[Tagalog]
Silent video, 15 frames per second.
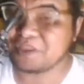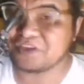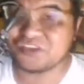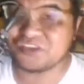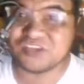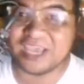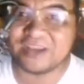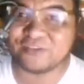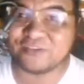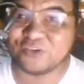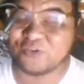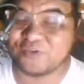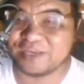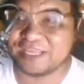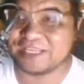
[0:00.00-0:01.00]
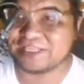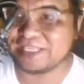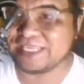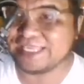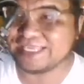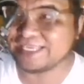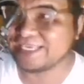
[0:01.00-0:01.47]
China
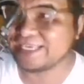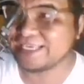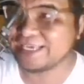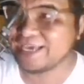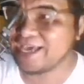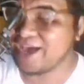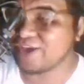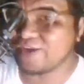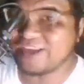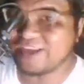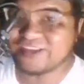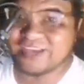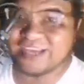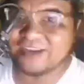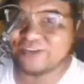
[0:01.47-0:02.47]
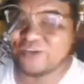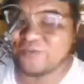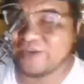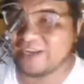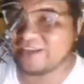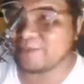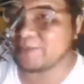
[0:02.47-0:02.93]
sovereignty Actually, China
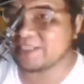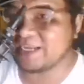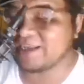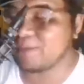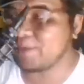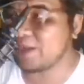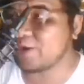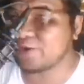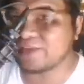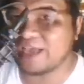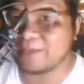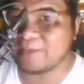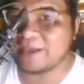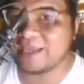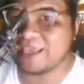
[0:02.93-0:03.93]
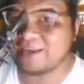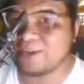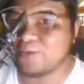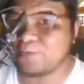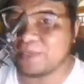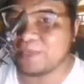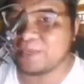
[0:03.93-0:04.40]
sovereignty pa talaga yung pinag-usapan na ah. hindi
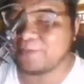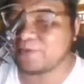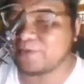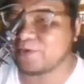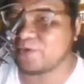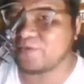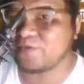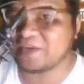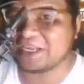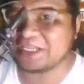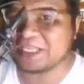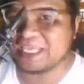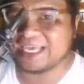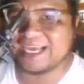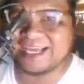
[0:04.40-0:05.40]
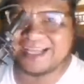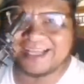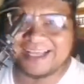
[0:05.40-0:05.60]
yung Philippine sovereignty ha. Ah.